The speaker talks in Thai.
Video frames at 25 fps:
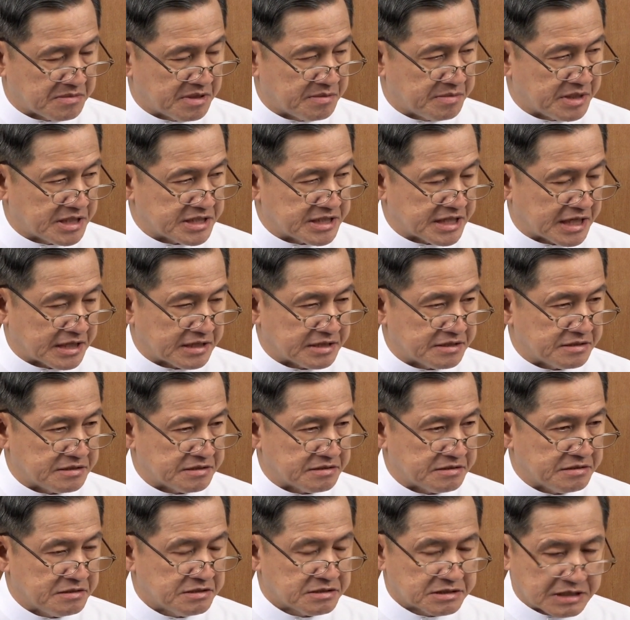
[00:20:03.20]
รมบัญญัติ
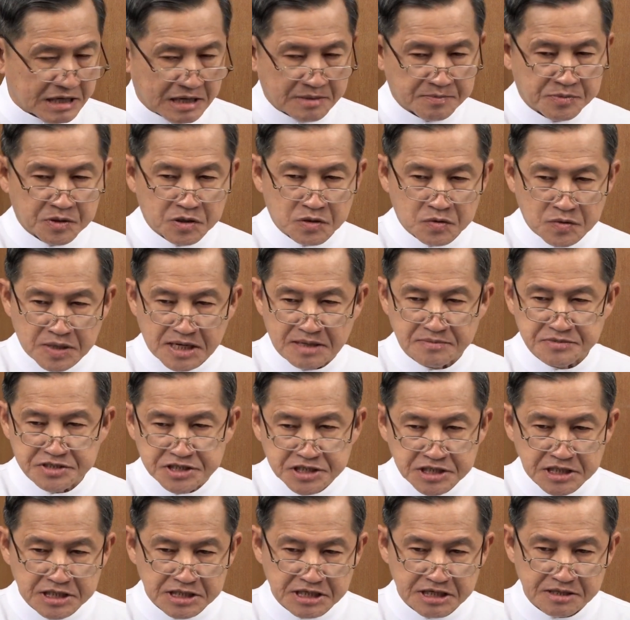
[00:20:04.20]
แต่เพราะความ
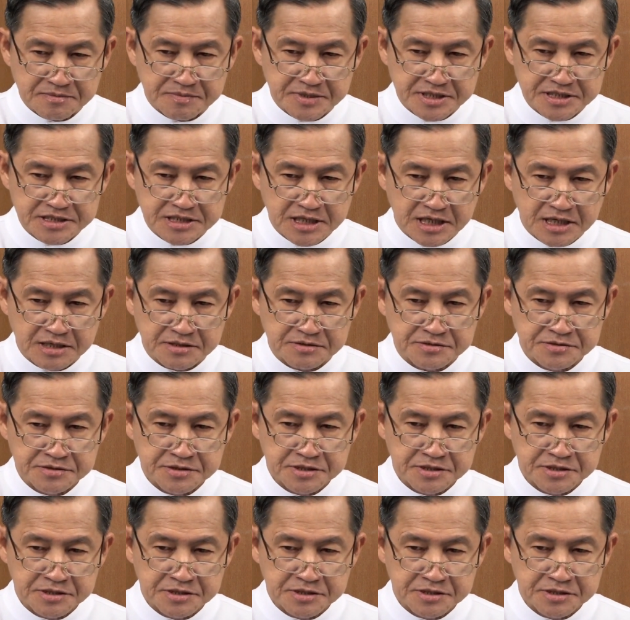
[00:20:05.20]
เชื่อในพระเจ้า